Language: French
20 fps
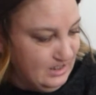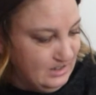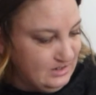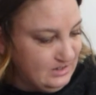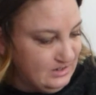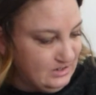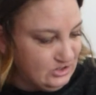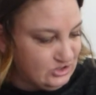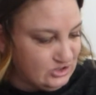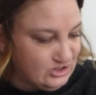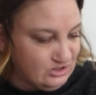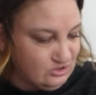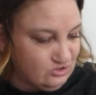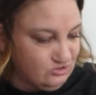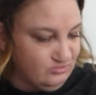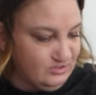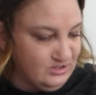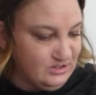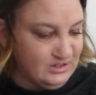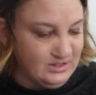Et j'ai
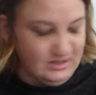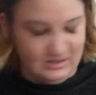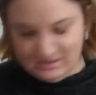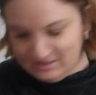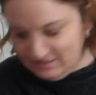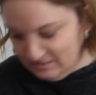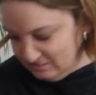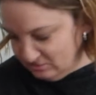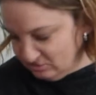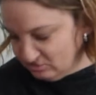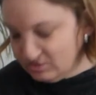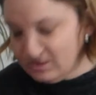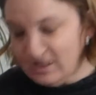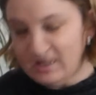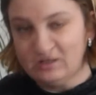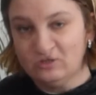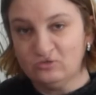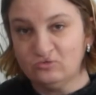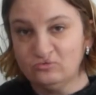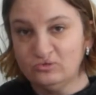trouvé celle-ci, donc
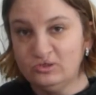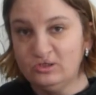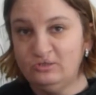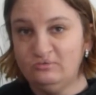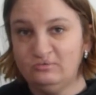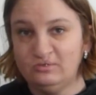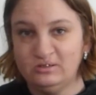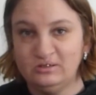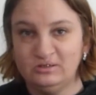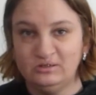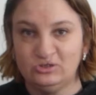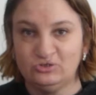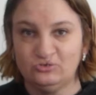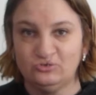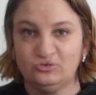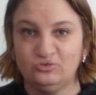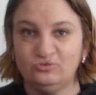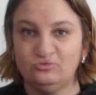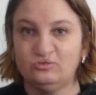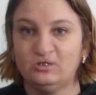elles sont neuves, hein, les
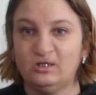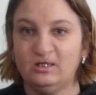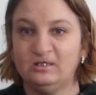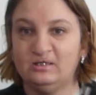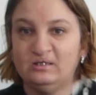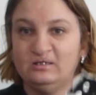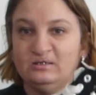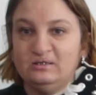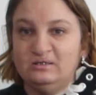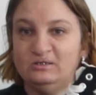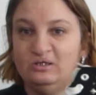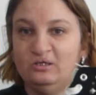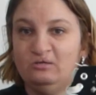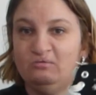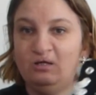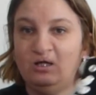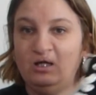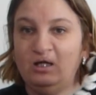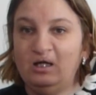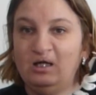chaussures elles étaient
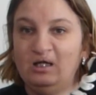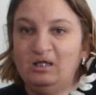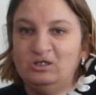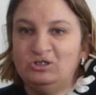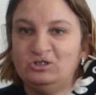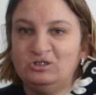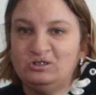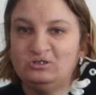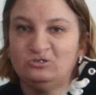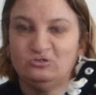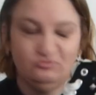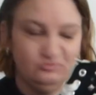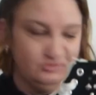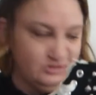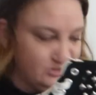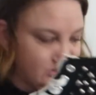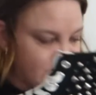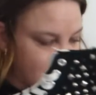neuves. J'ai trouvé